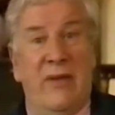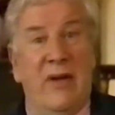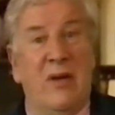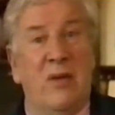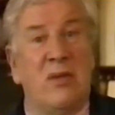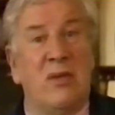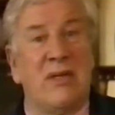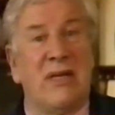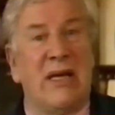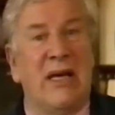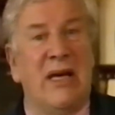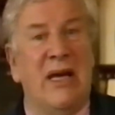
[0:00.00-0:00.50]
E
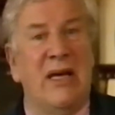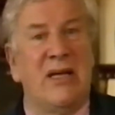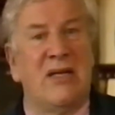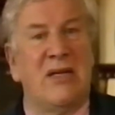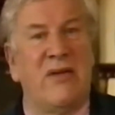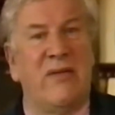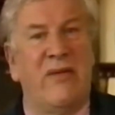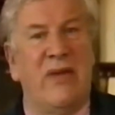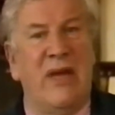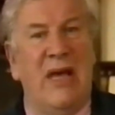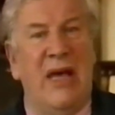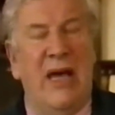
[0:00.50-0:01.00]
poi ci
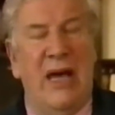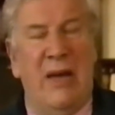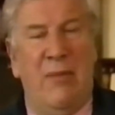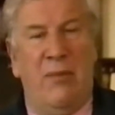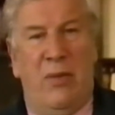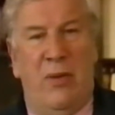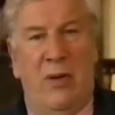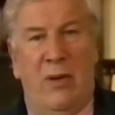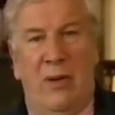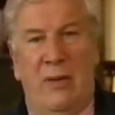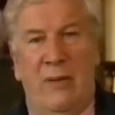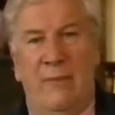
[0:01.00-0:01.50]
fu il caso
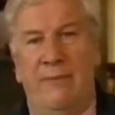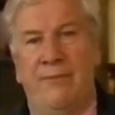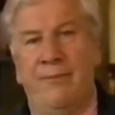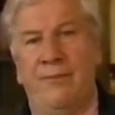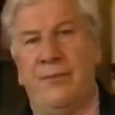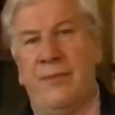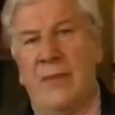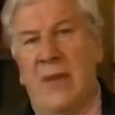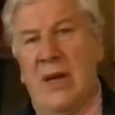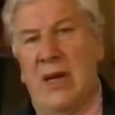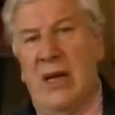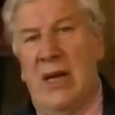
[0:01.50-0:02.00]
della mela.
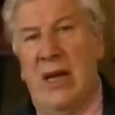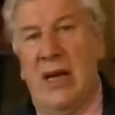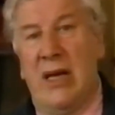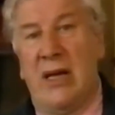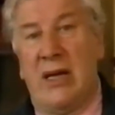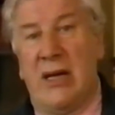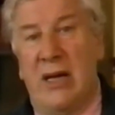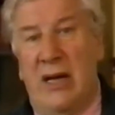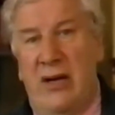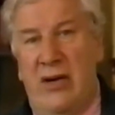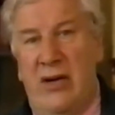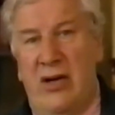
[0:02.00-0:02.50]

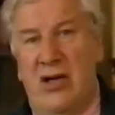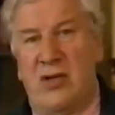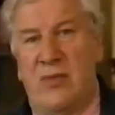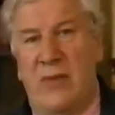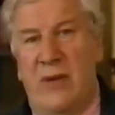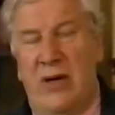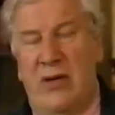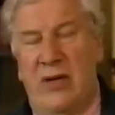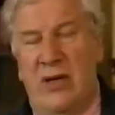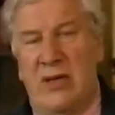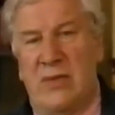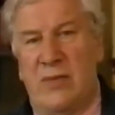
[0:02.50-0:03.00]

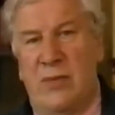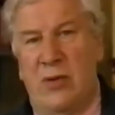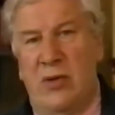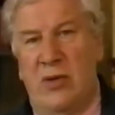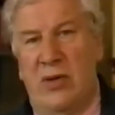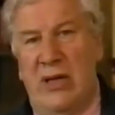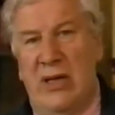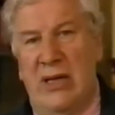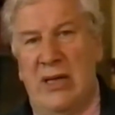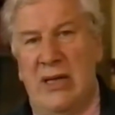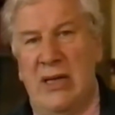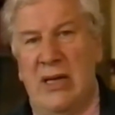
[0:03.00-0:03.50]
Con
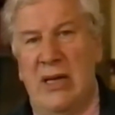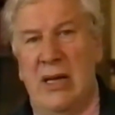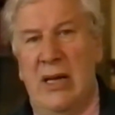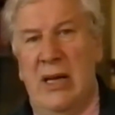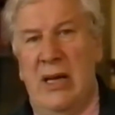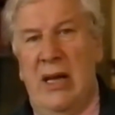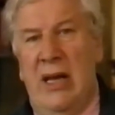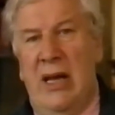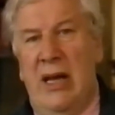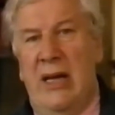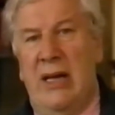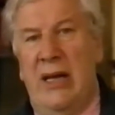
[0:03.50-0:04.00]
l'assenza
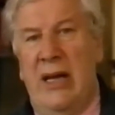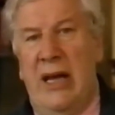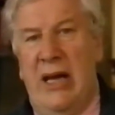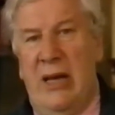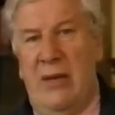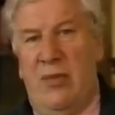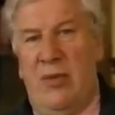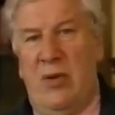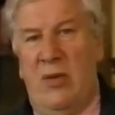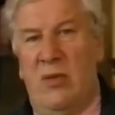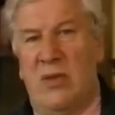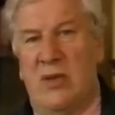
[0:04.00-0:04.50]
di
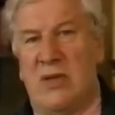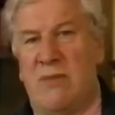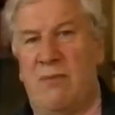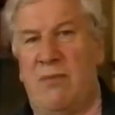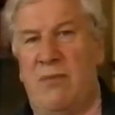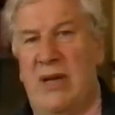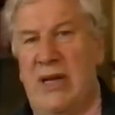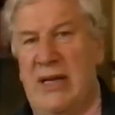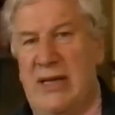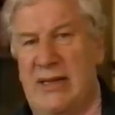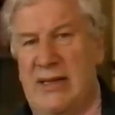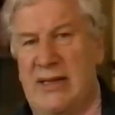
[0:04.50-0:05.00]
Rasputin,
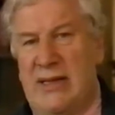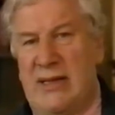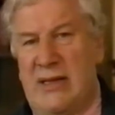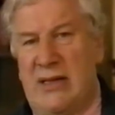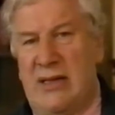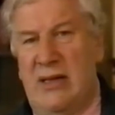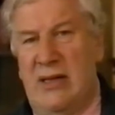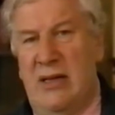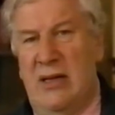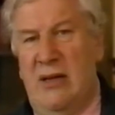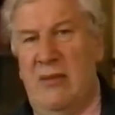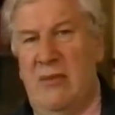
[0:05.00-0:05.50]
in un
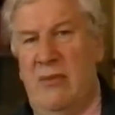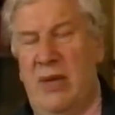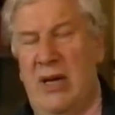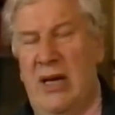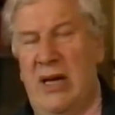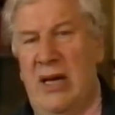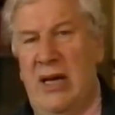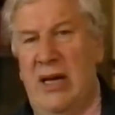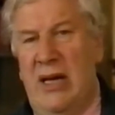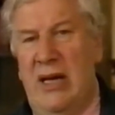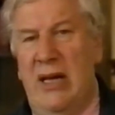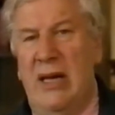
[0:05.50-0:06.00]
convento
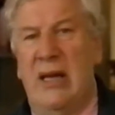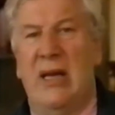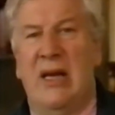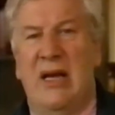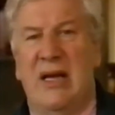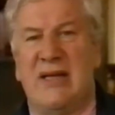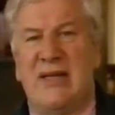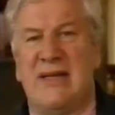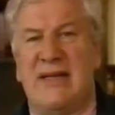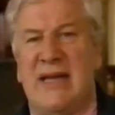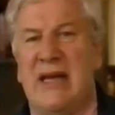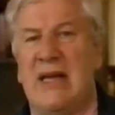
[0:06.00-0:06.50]
venne
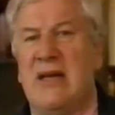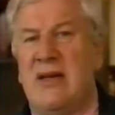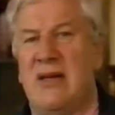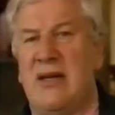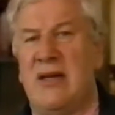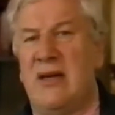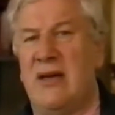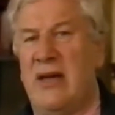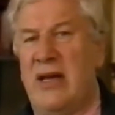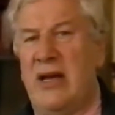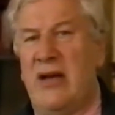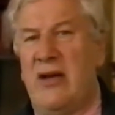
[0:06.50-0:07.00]
benedetta una
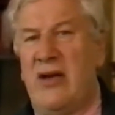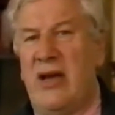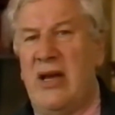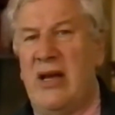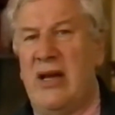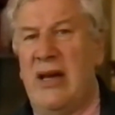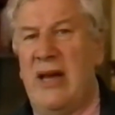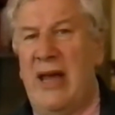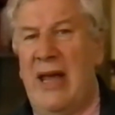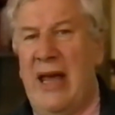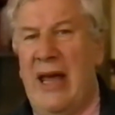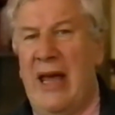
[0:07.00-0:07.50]
mela da una
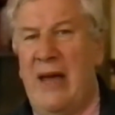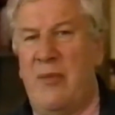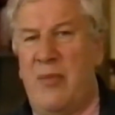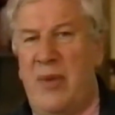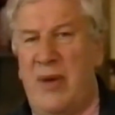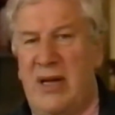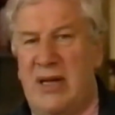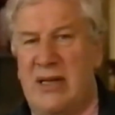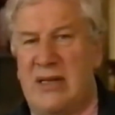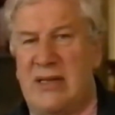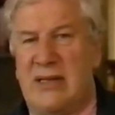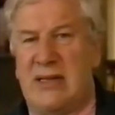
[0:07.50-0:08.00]
badessa
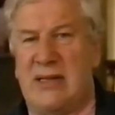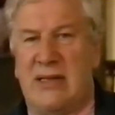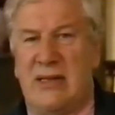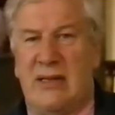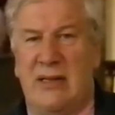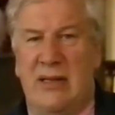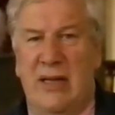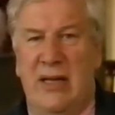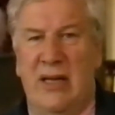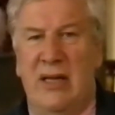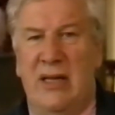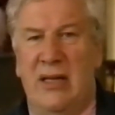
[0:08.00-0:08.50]

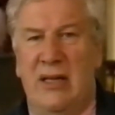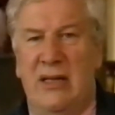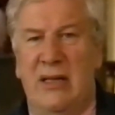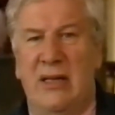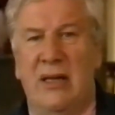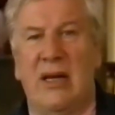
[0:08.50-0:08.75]
centenaria.